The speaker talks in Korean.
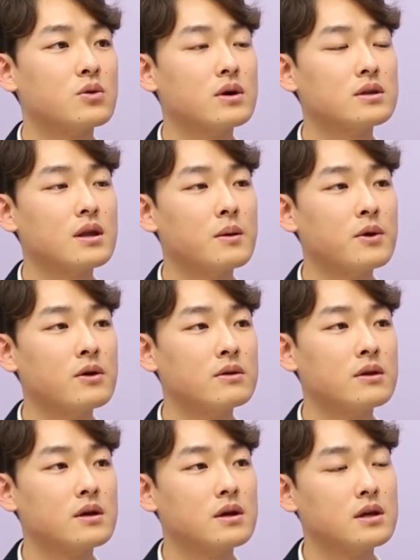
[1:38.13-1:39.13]

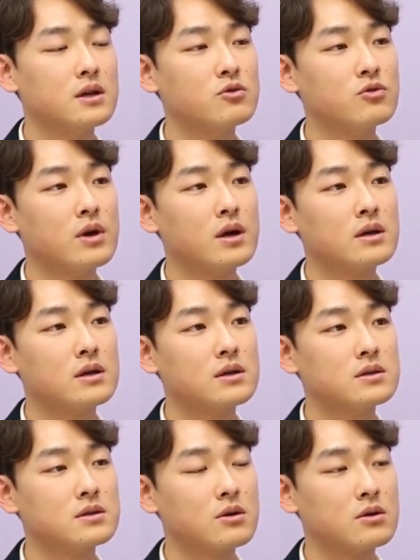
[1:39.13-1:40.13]
제공했다면 이후에
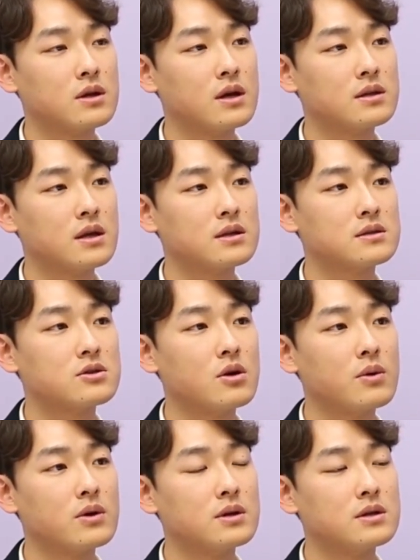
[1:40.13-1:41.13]
어, 데이터
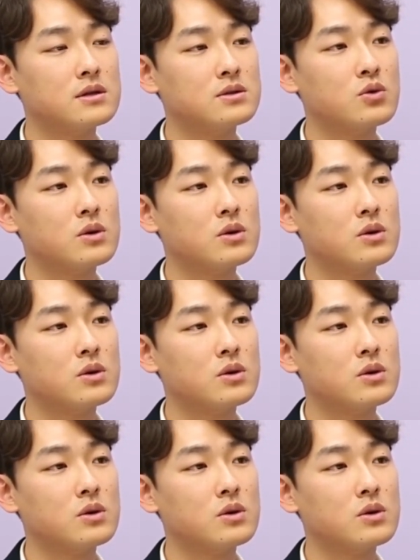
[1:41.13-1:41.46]
디스커버리를